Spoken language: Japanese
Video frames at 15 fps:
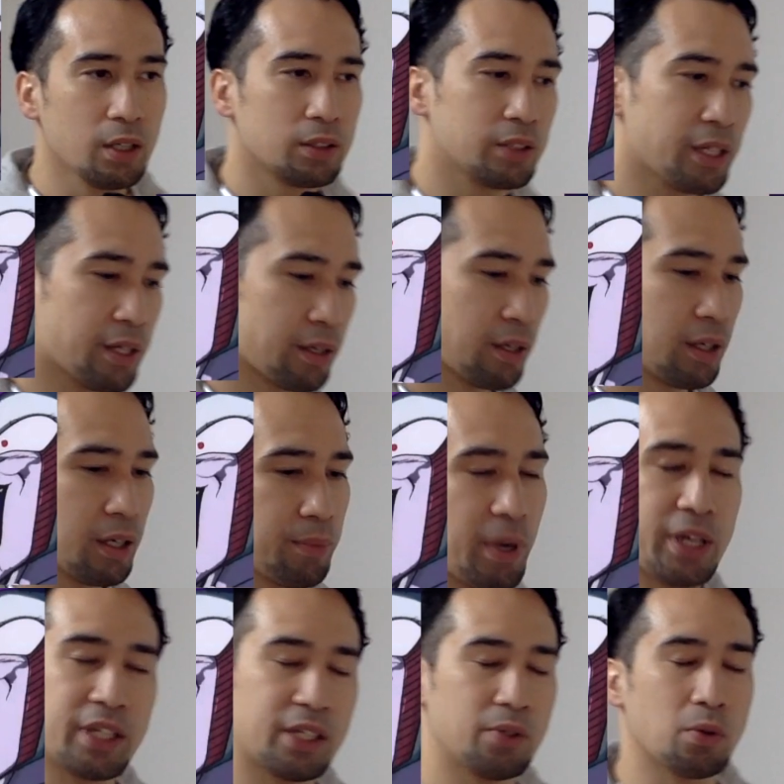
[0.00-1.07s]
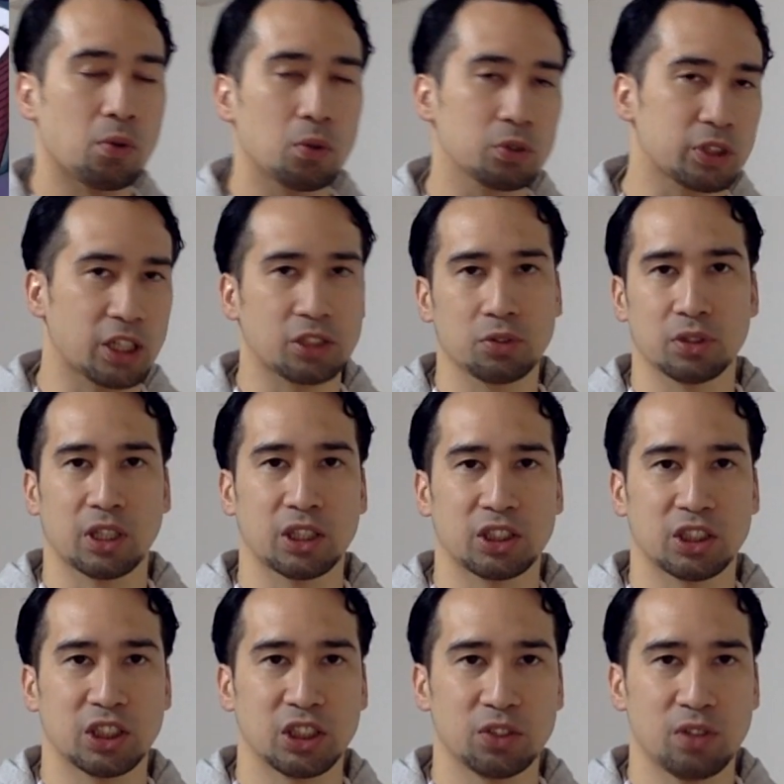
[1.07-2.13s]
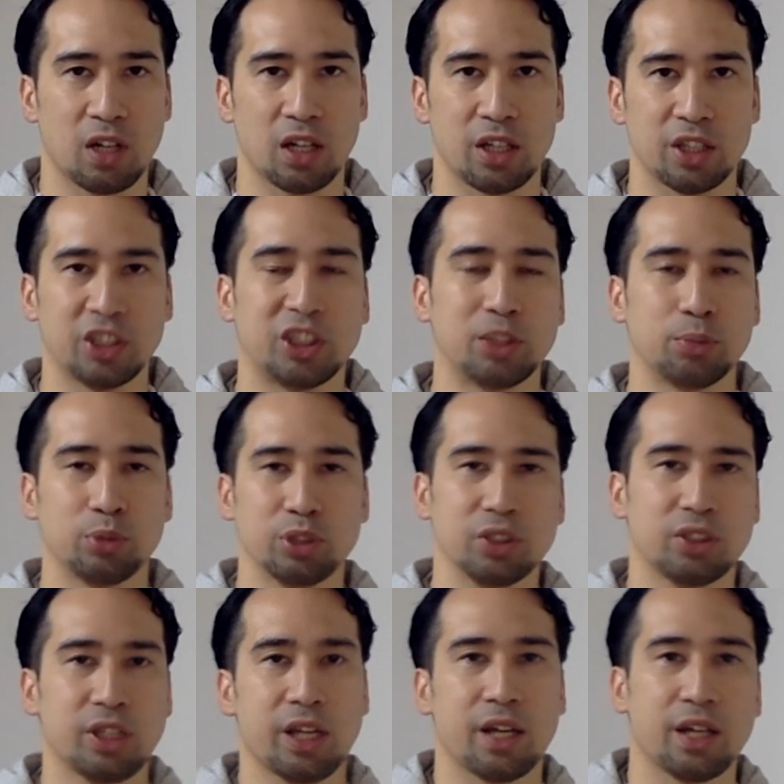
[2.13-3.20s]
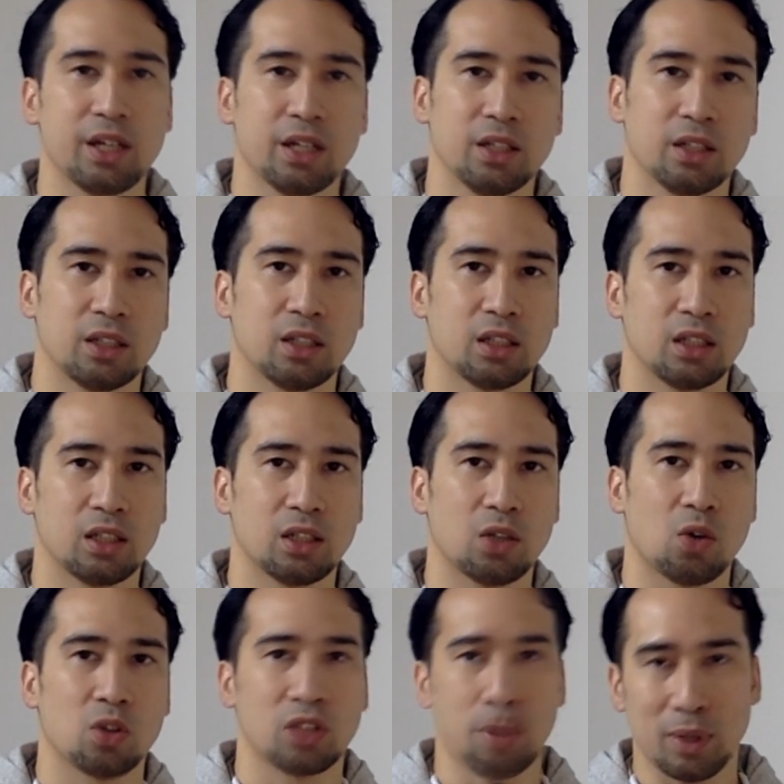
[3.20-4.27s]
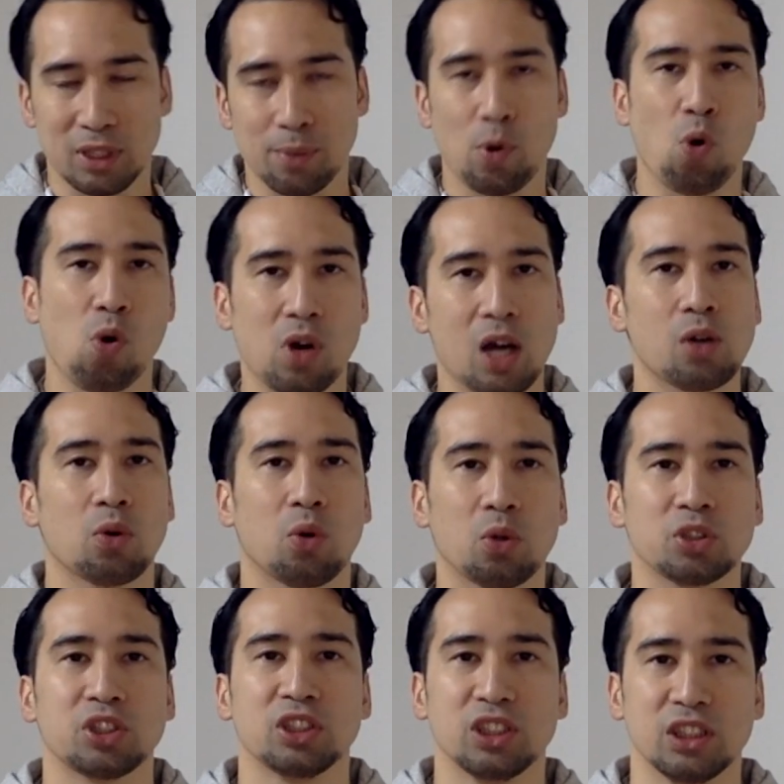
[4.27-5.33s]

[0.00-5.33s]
で、えーまあ、生き残った人たちは一部いて、えー、たまたま他の星に